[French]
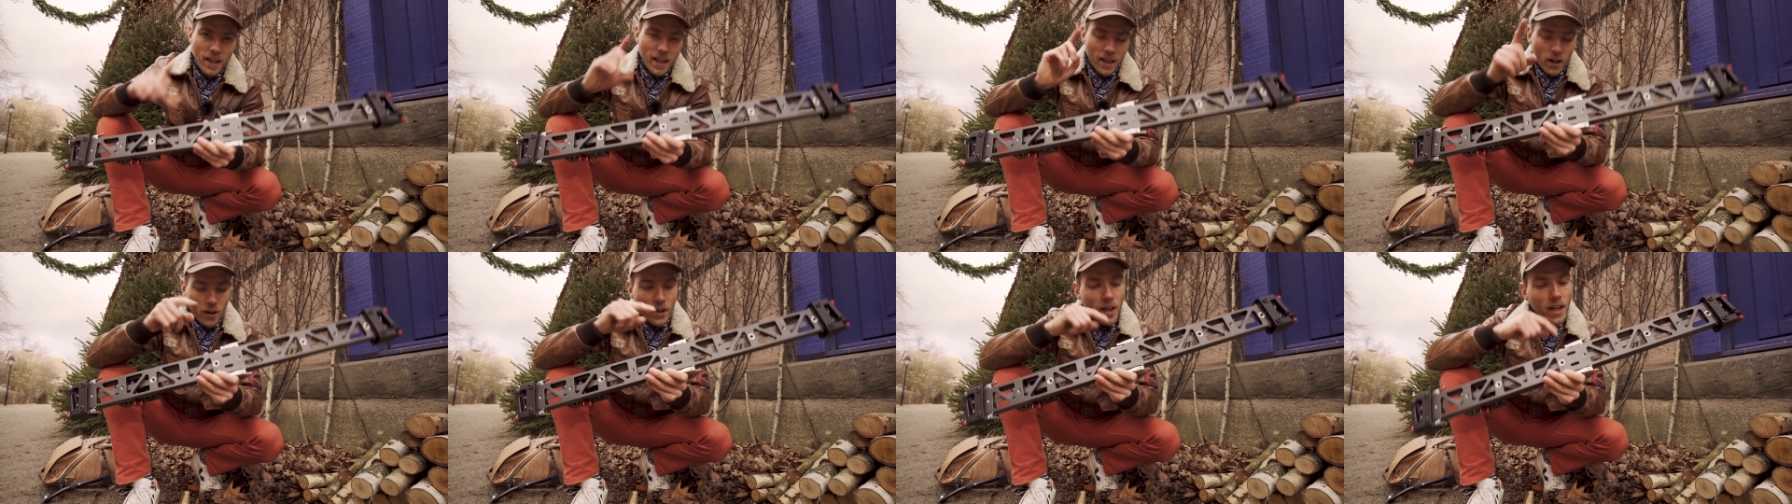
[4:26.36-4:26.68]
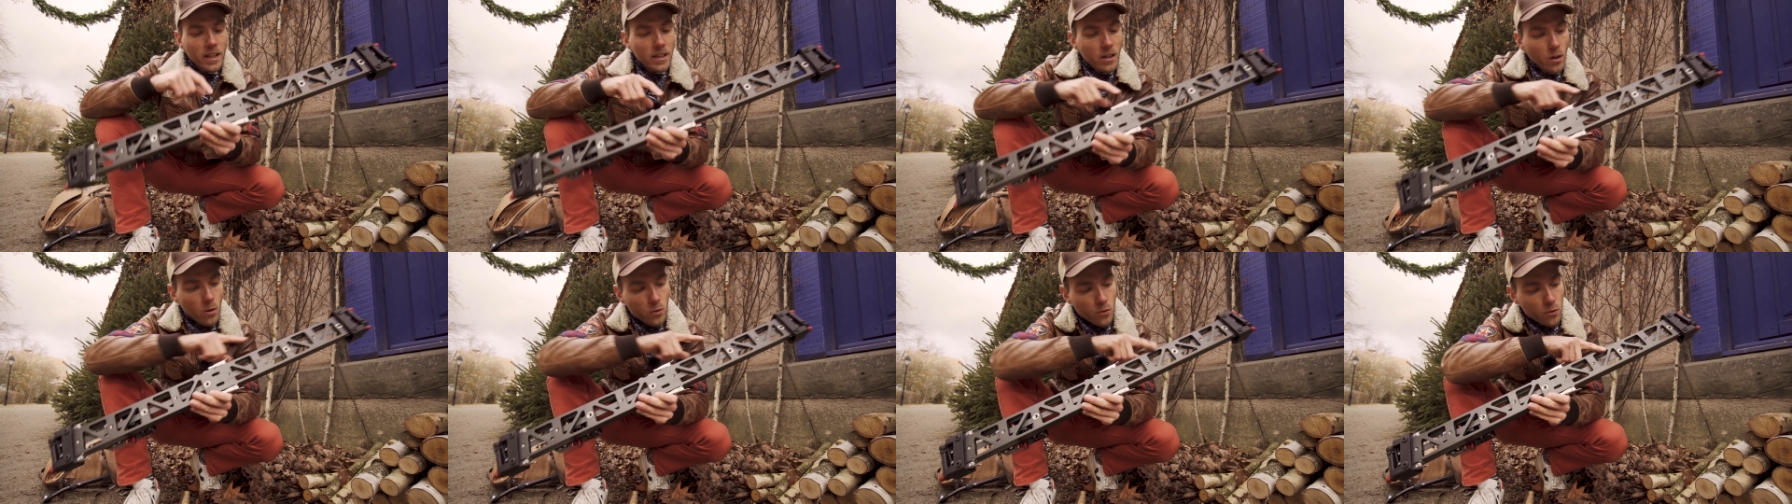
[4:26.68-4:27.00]
Et
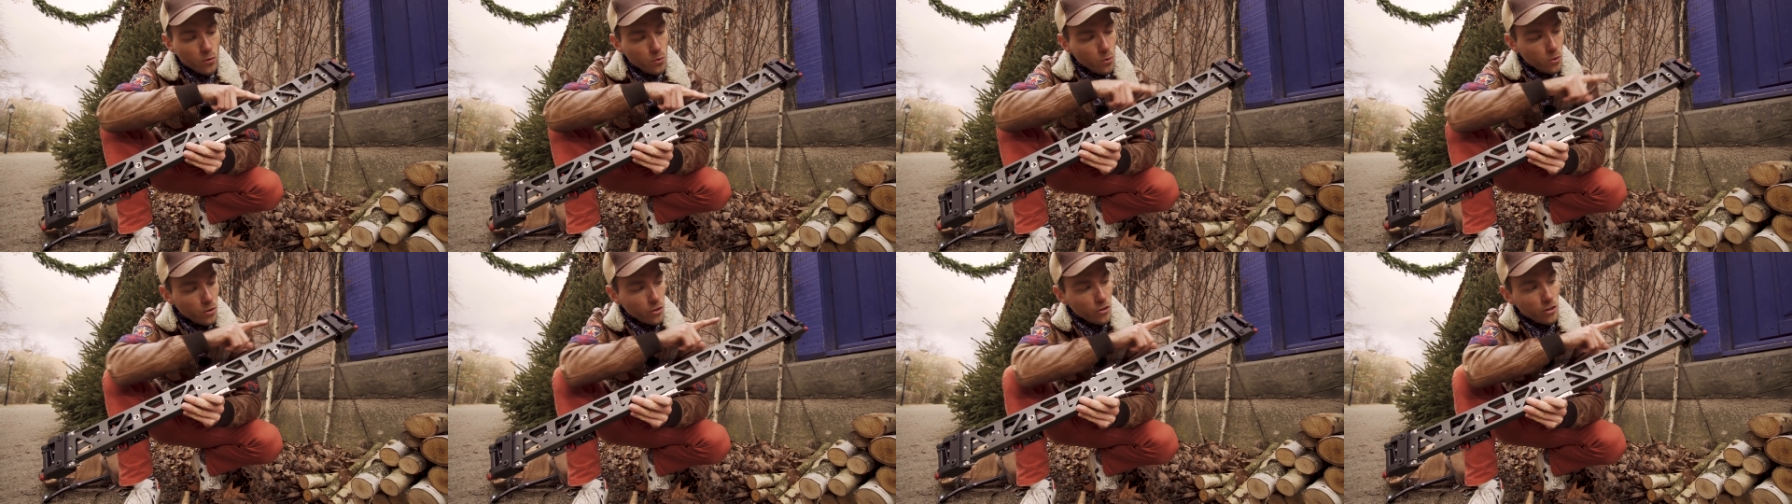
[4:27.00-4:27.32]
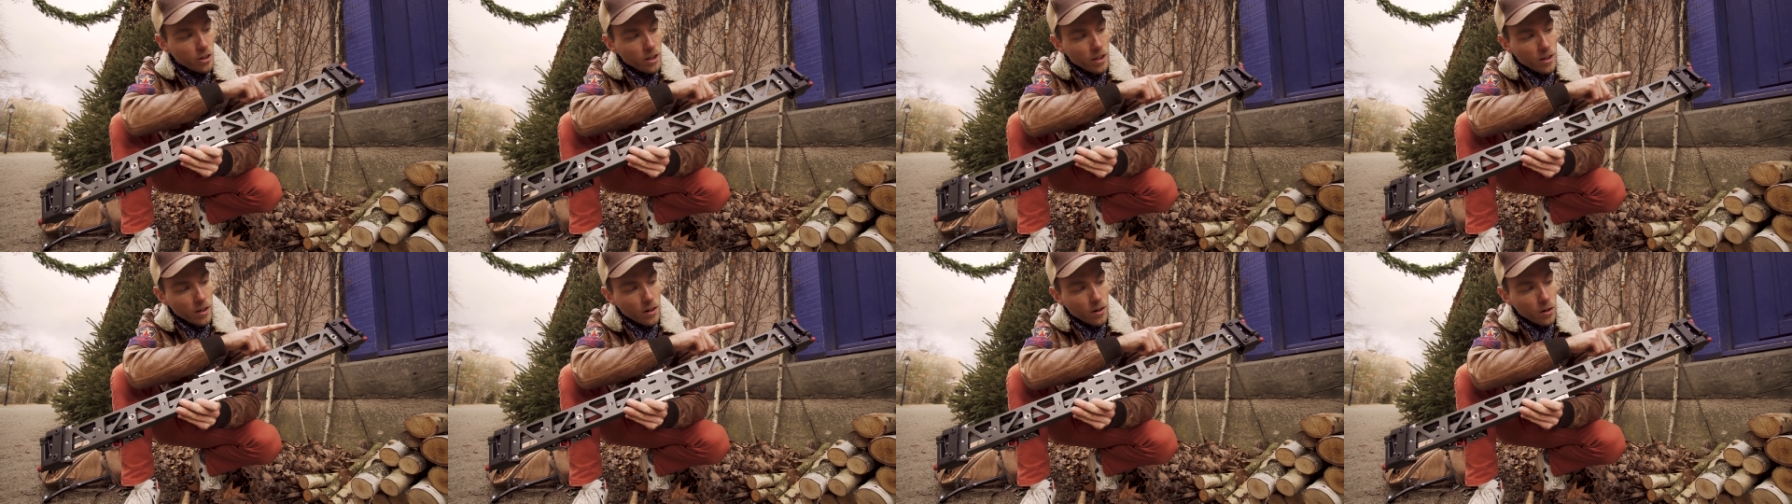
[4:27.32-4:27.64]
regardez en dessous,
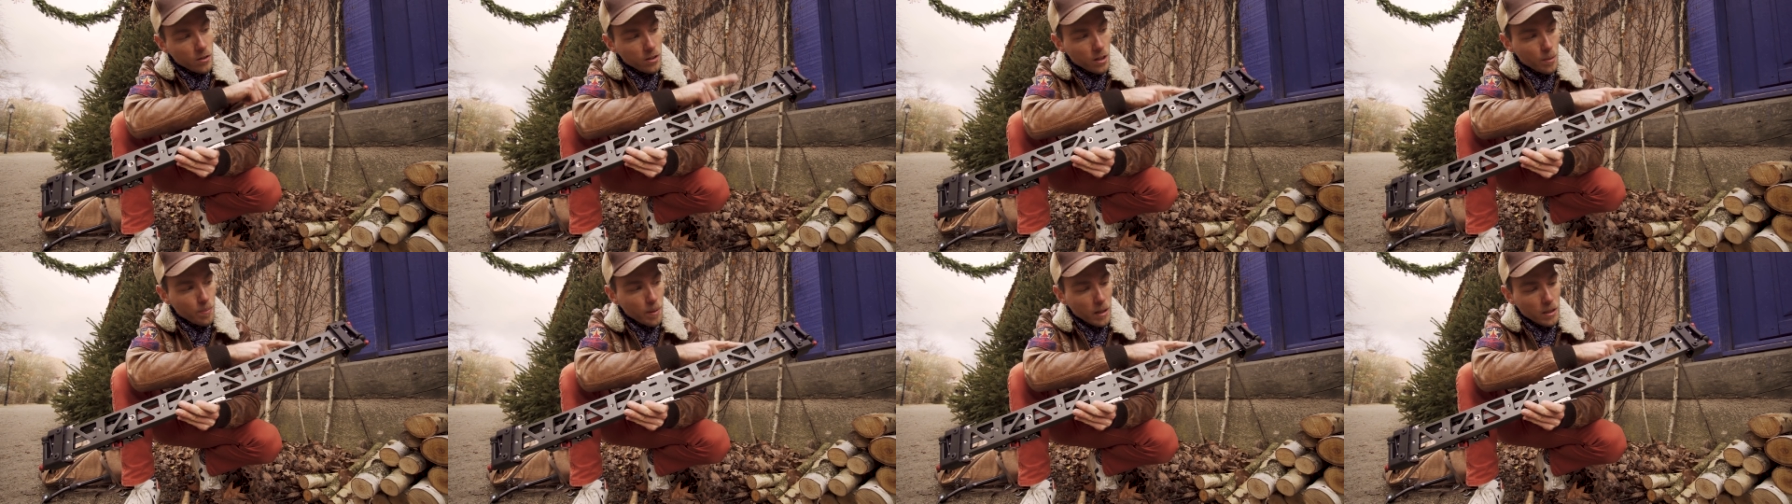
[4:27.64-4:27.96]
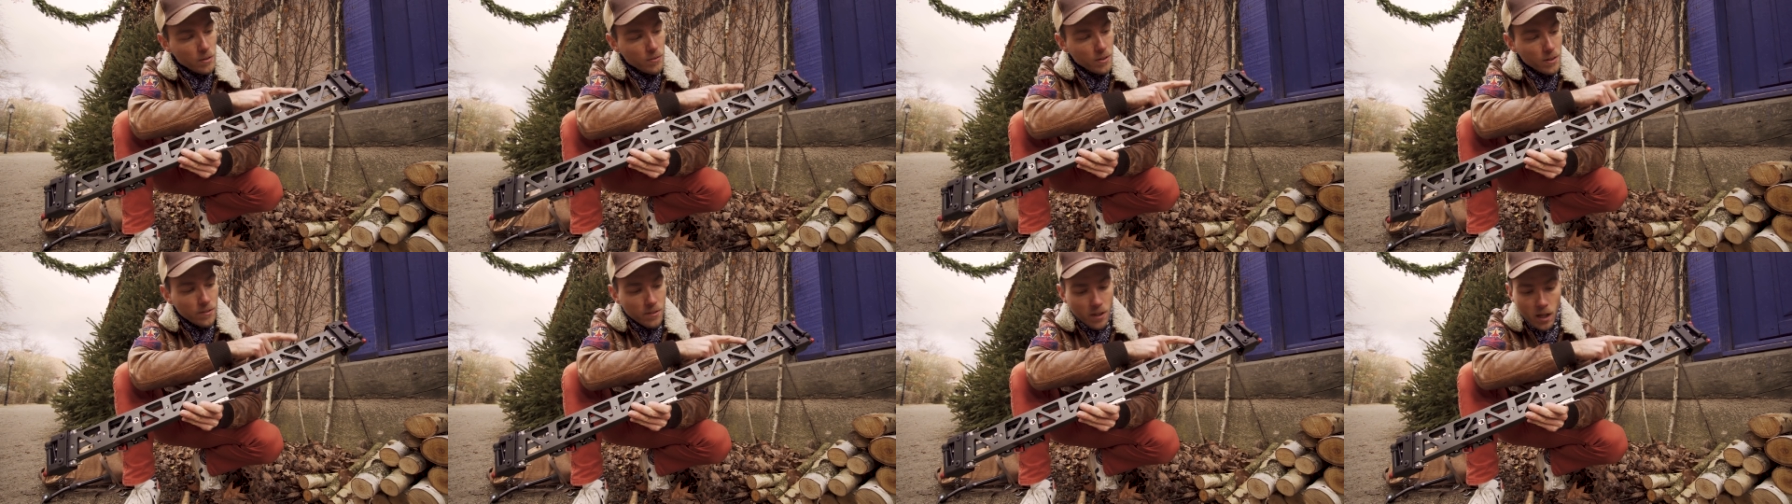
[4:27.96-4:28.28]
j'ai des pas
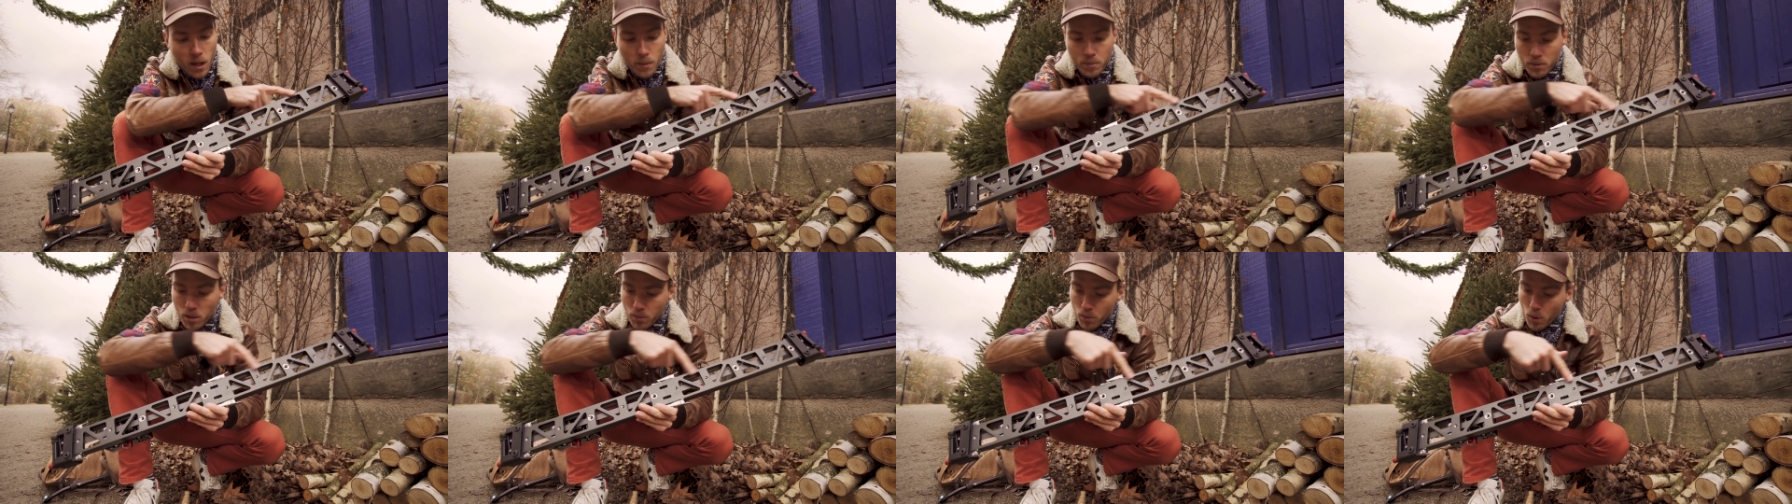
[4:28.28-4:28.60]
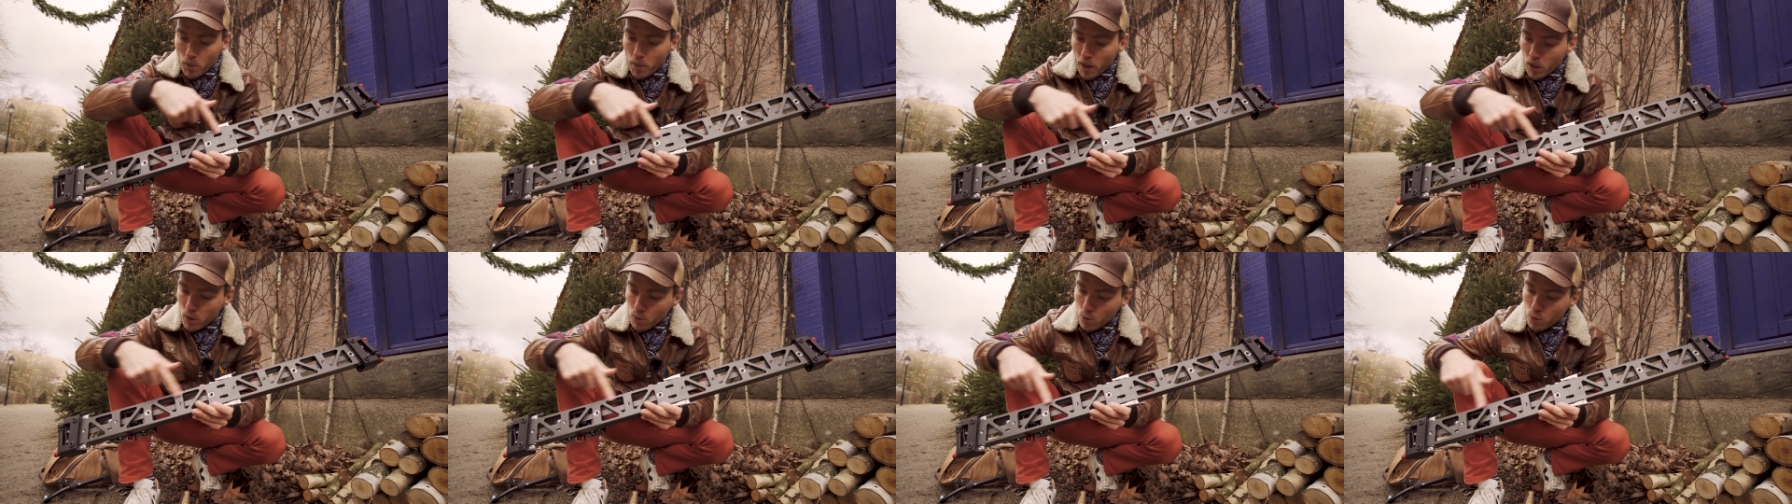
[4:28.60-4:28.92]
de vis un petit
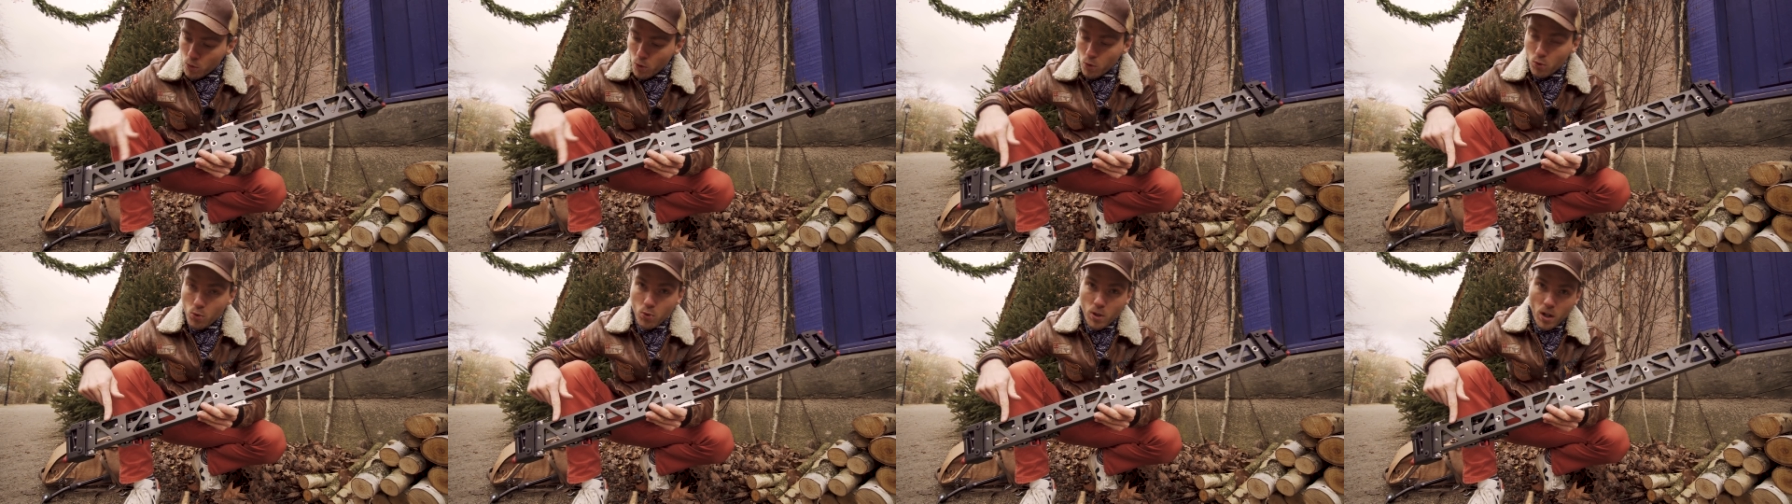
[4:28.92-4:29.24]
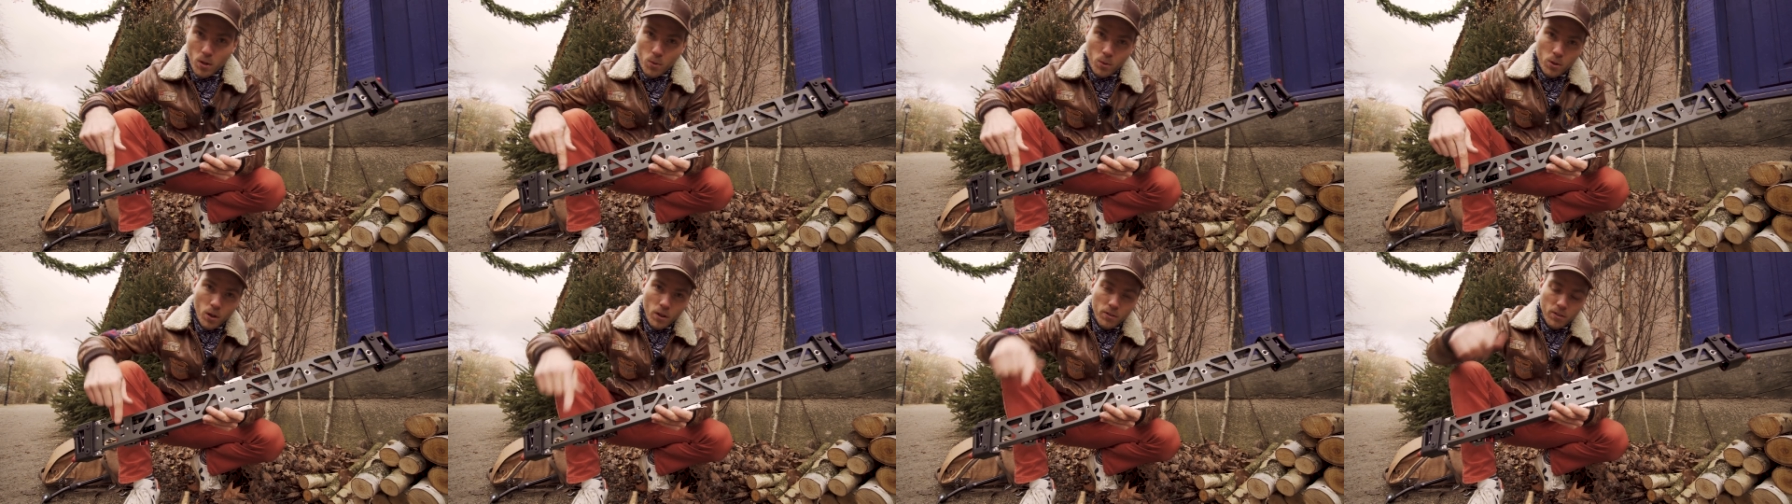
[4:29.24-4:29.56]
peu partout sur toute la
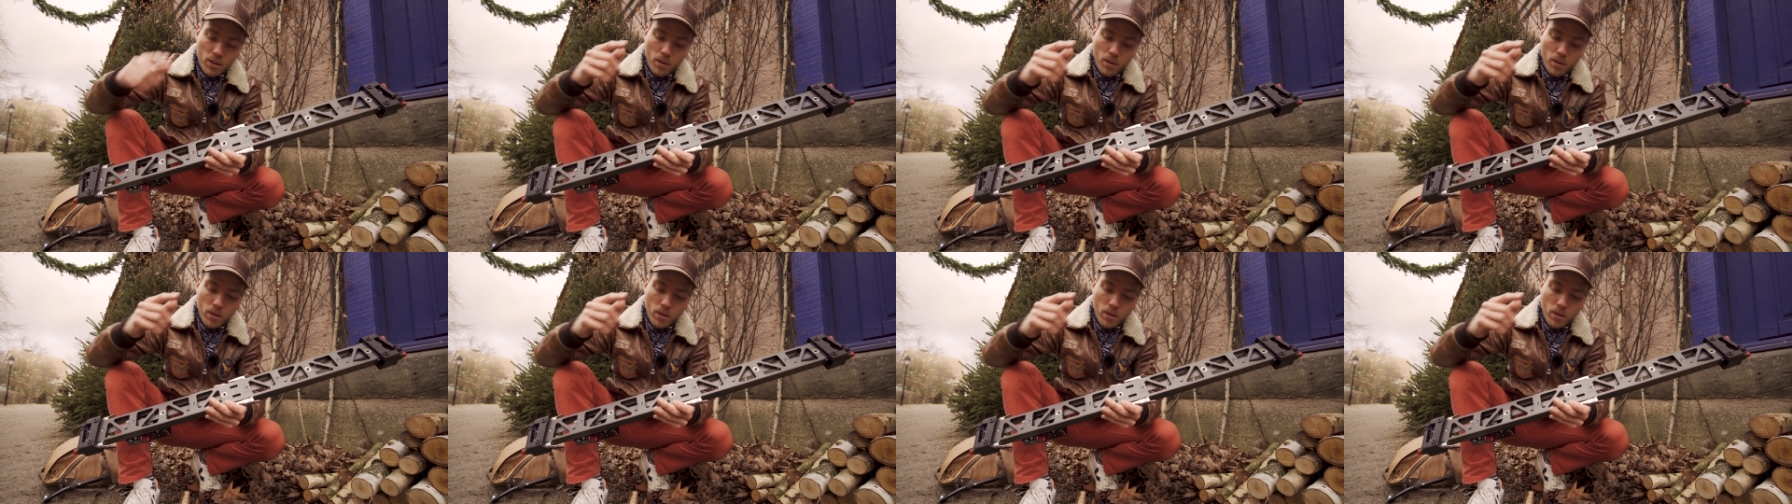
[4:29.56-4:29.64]
longueur,